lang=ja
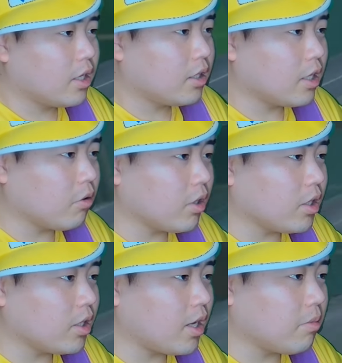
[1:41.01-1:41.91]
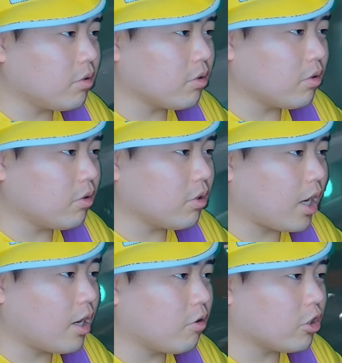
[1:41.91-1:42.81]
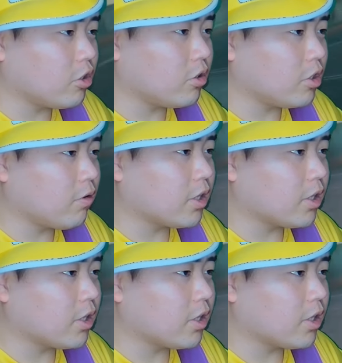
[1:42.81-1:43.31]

で、これでダブル交換を9位で割って、